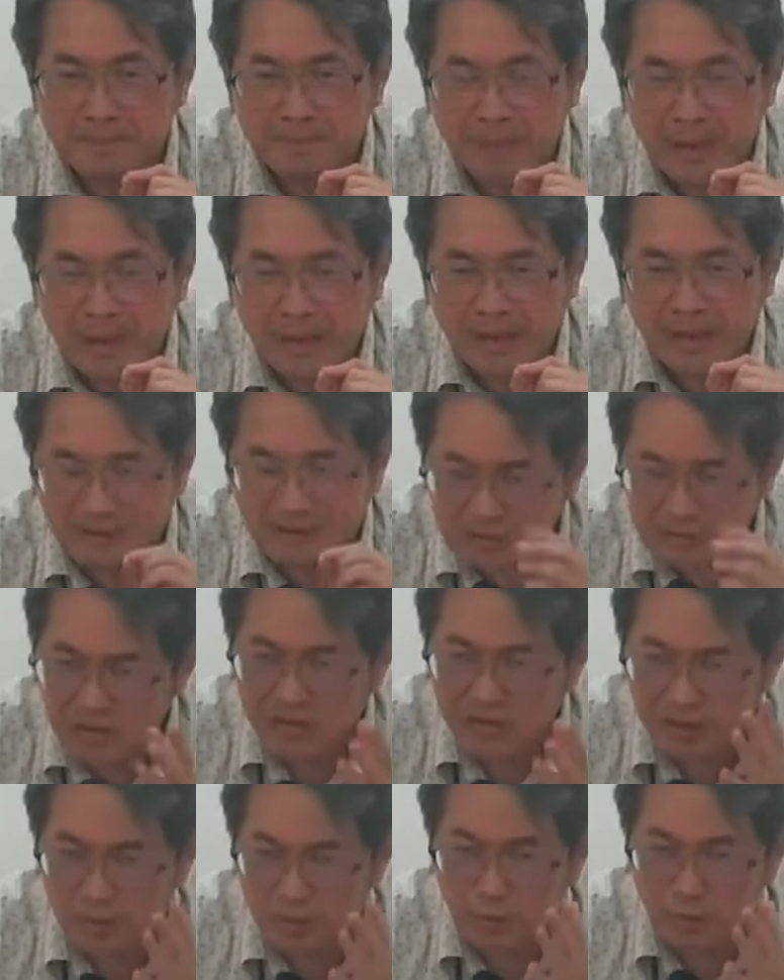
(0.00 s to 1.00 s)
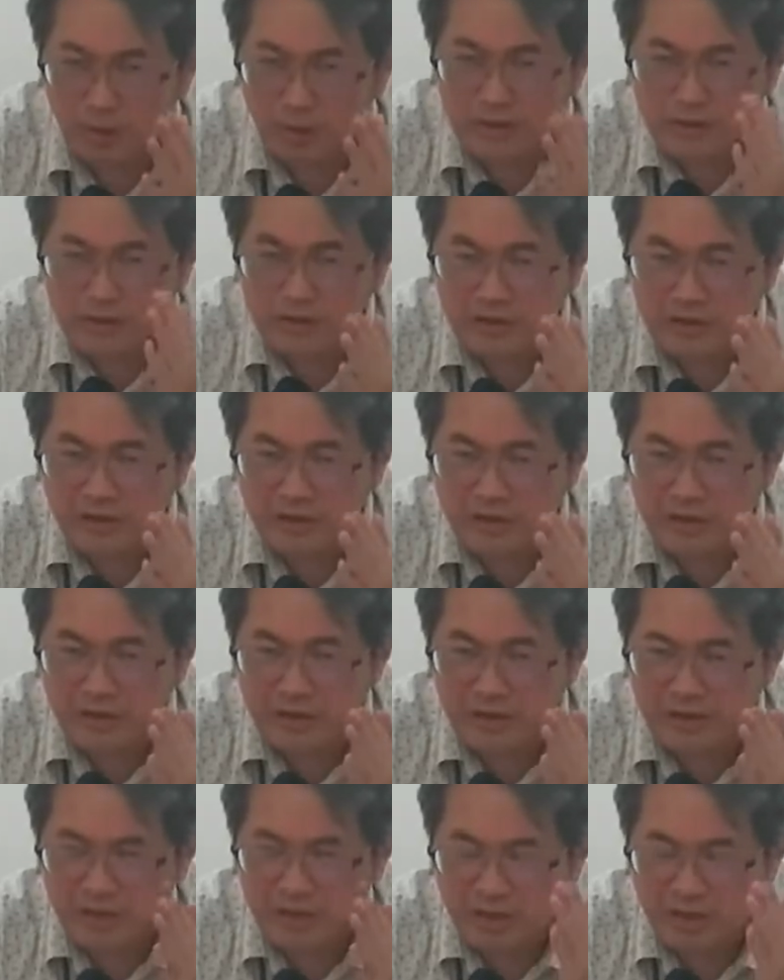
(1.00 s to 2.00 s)
也正因为这样，
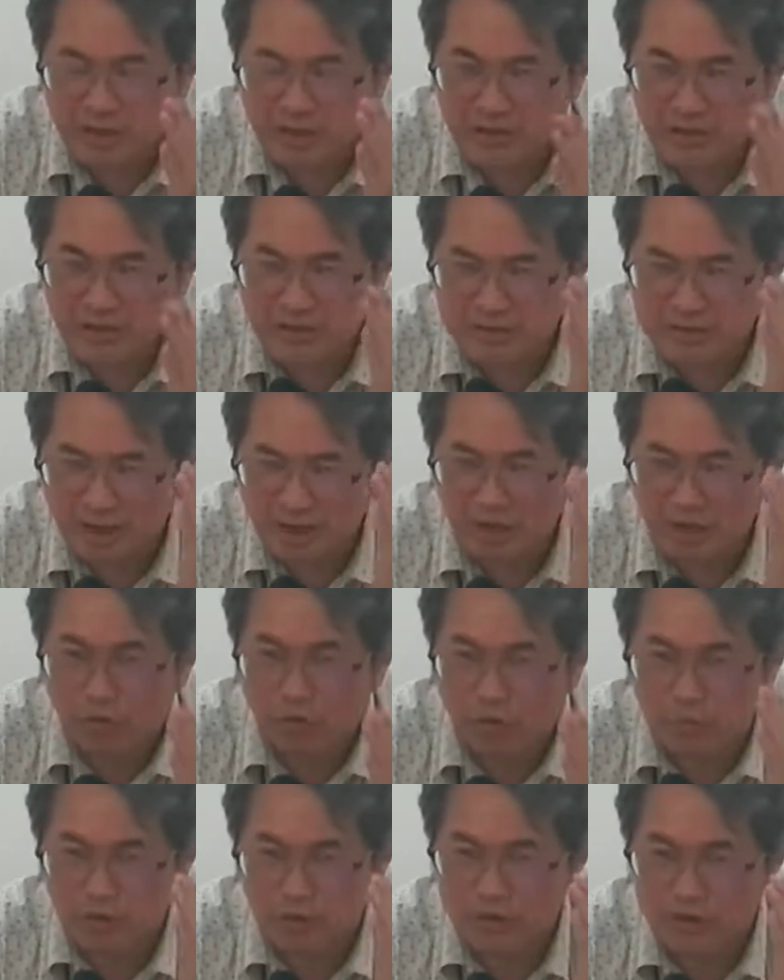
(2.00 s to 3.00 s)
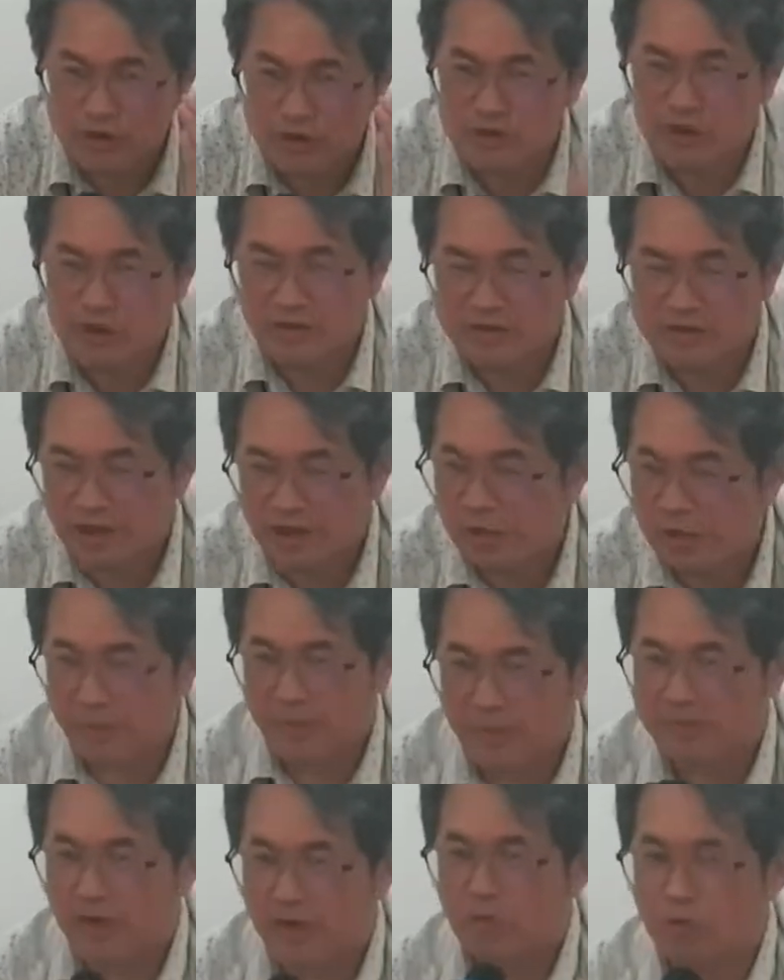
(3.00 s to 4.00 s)
上帝让我们知道，当我们
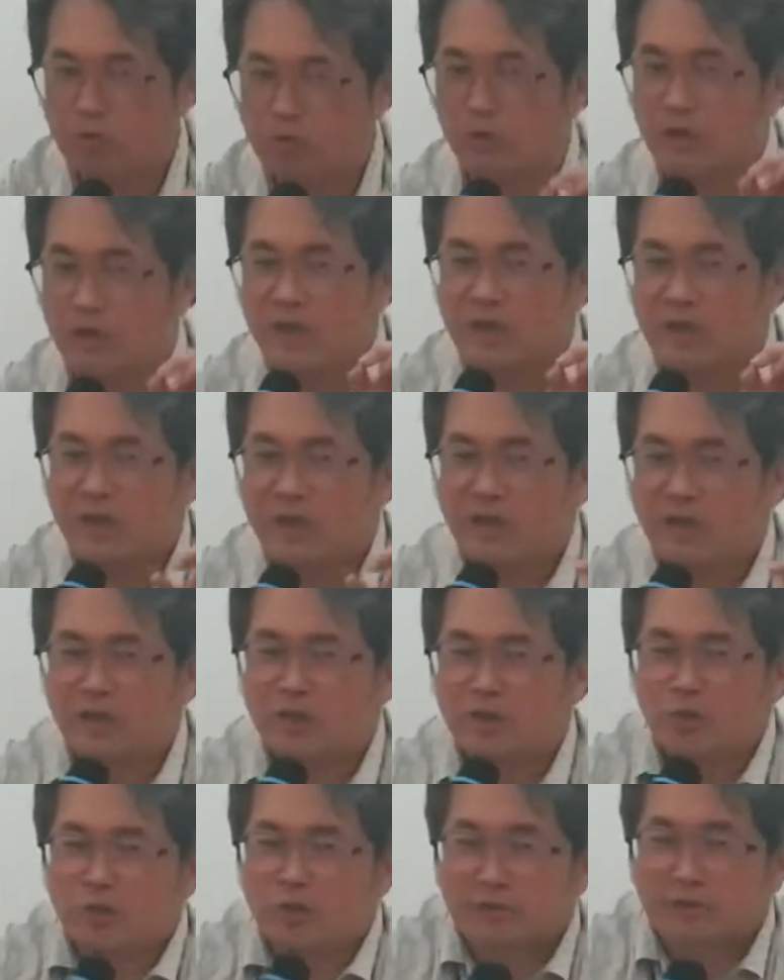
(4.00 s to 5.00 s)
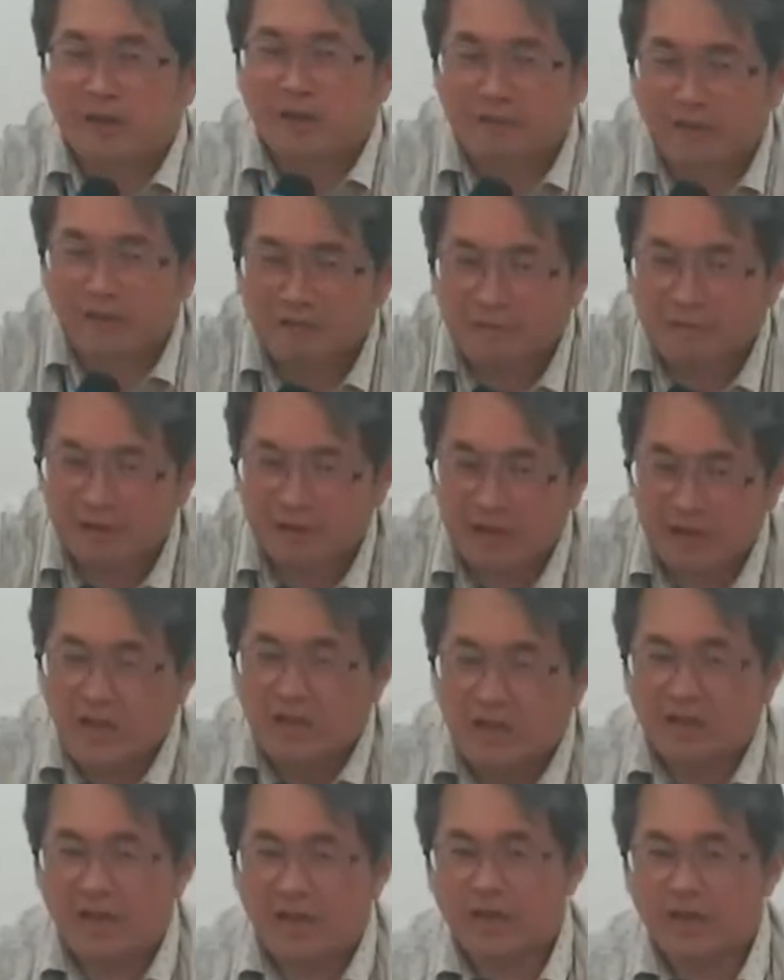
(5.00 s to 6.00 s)
照顾一个人是如此的艰辛，
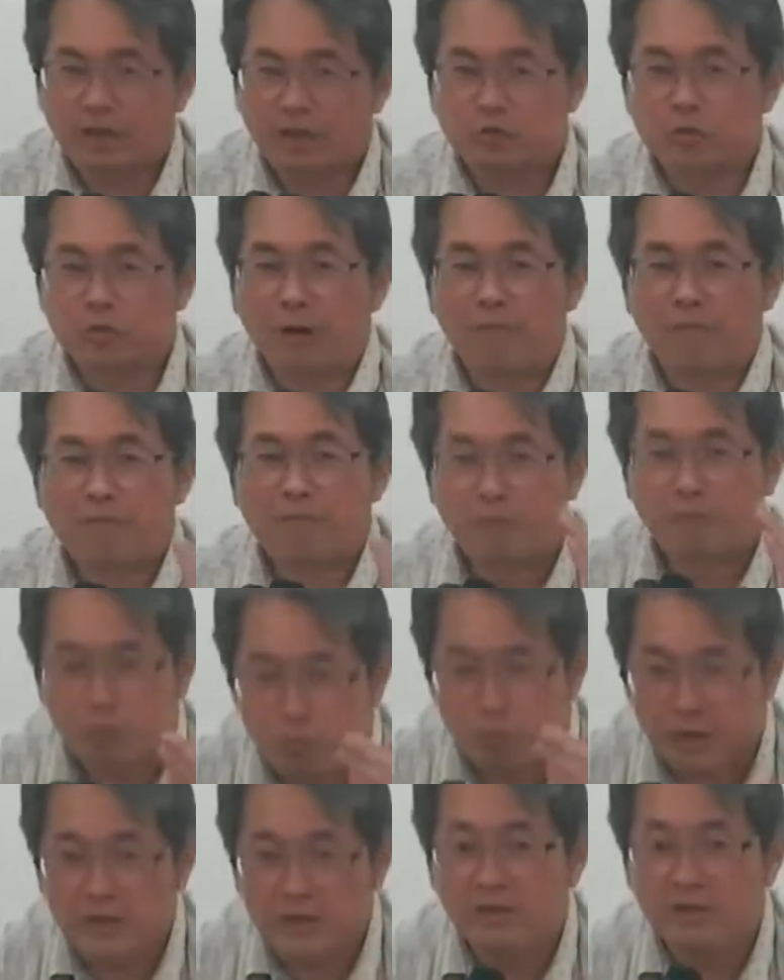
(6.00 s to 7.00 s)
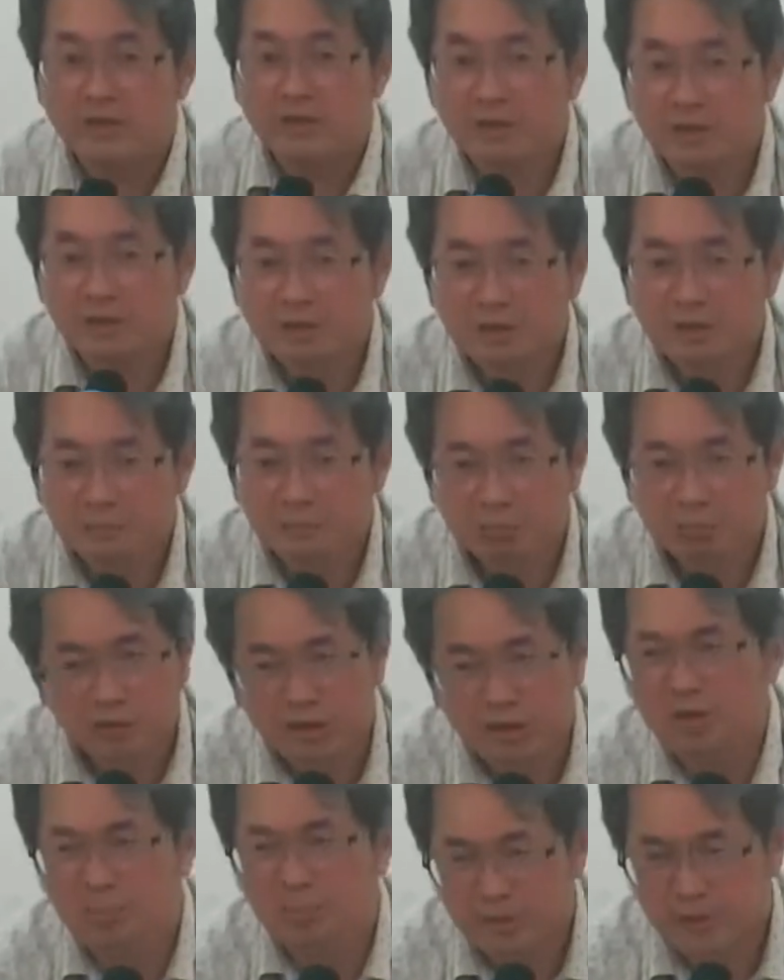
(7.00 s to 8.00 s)
那要传福音呢？不，
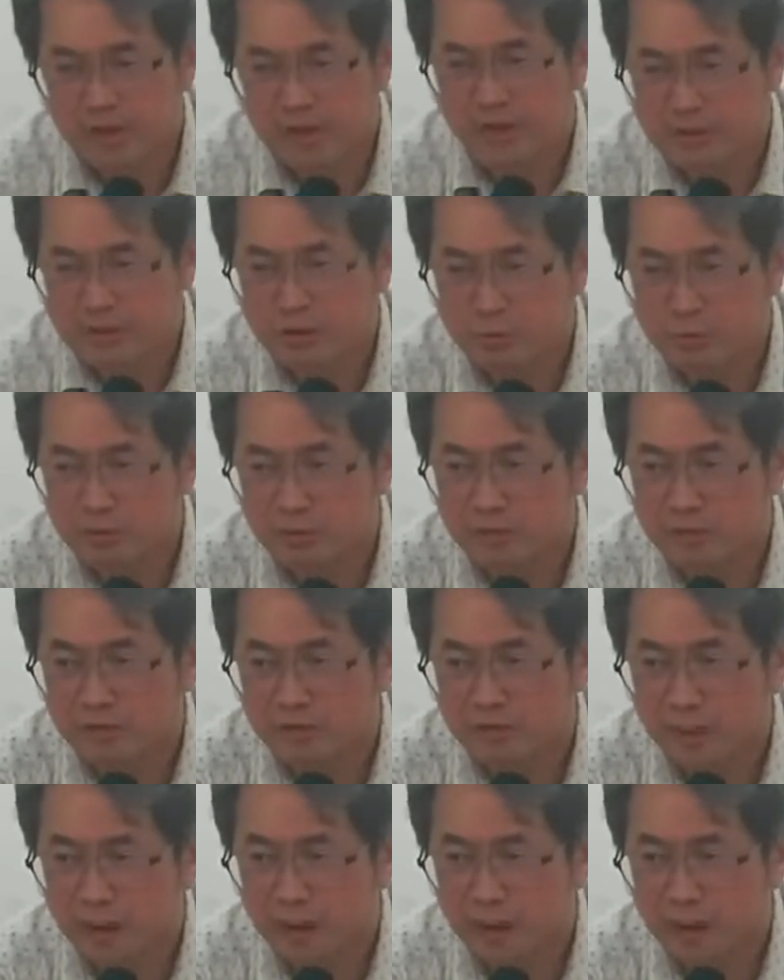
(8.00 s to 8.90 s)
不也是如此吗？